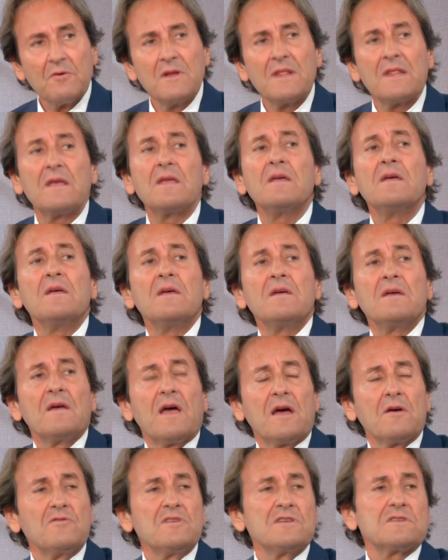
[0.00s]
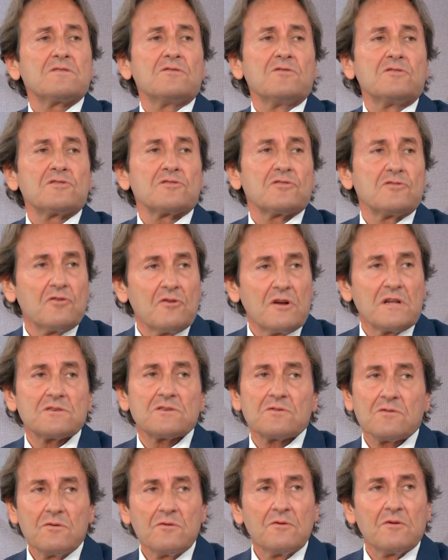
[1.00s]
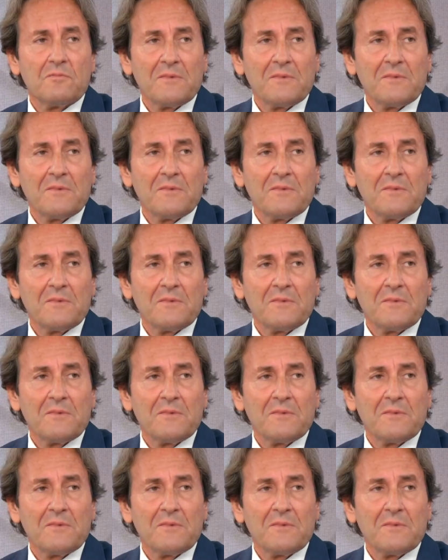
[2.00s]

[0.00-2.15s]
Quindi è un discorso non assoluto ma